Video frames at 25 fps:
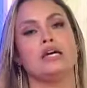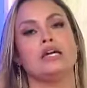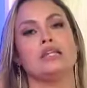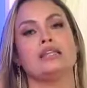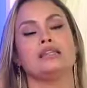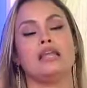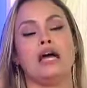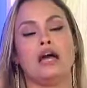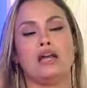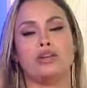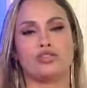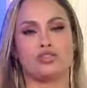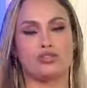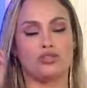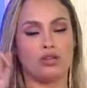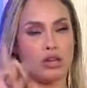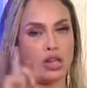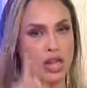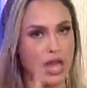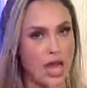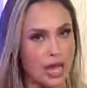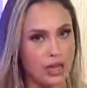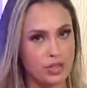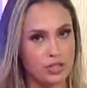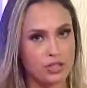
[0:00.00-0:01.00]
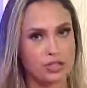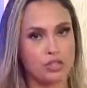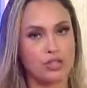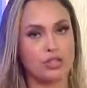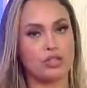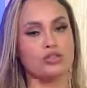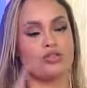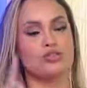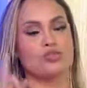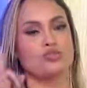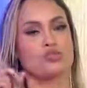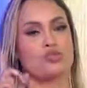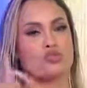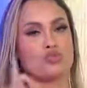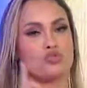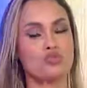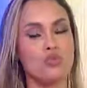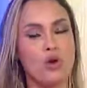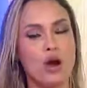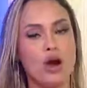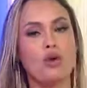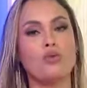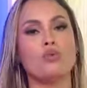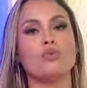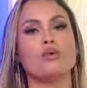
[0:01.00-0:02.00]
da Juliette, do
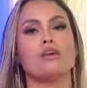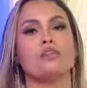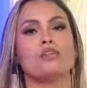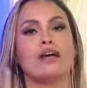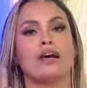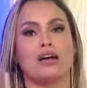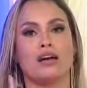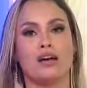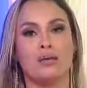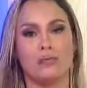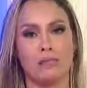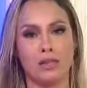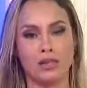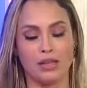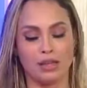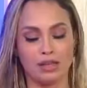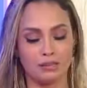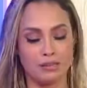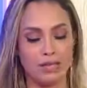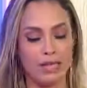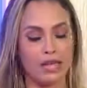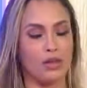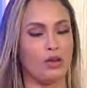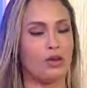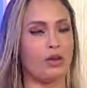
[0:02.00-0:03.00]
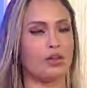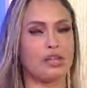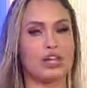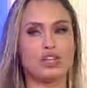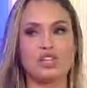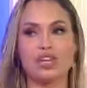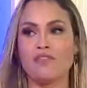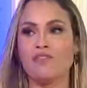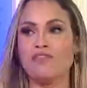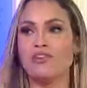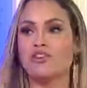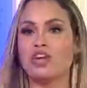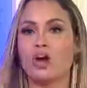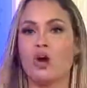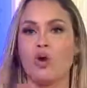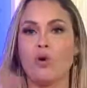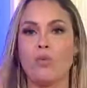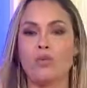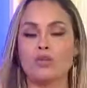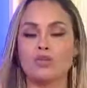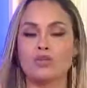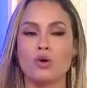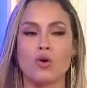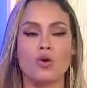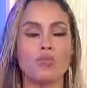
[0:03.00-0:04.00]
João e da Camila. Eu até já vi já
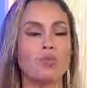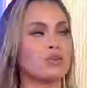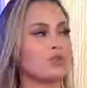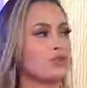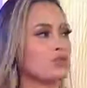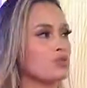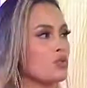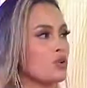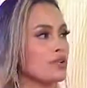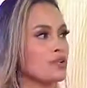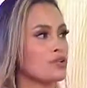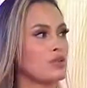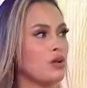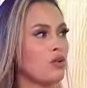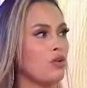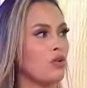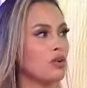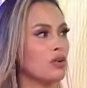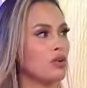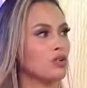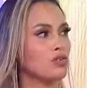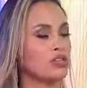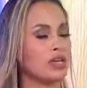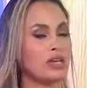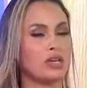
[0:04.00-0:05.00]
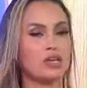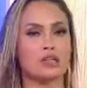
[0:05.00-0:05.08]
algumas, algumas coisas tá rolando já na